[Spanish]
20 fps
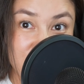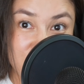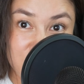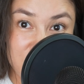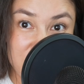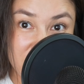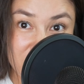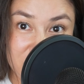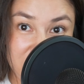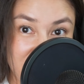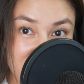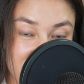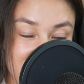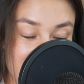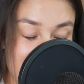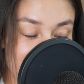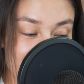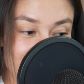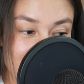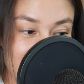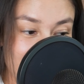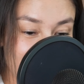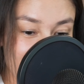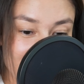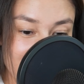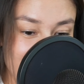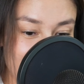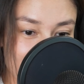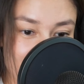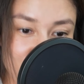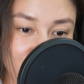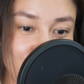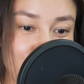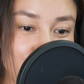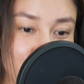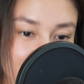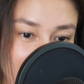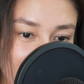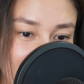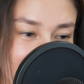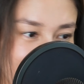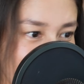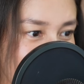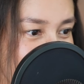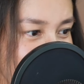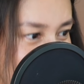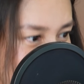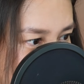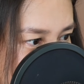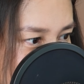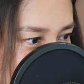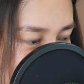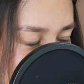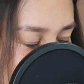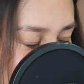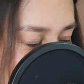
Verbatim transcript: pues tantito desafortunada temporada.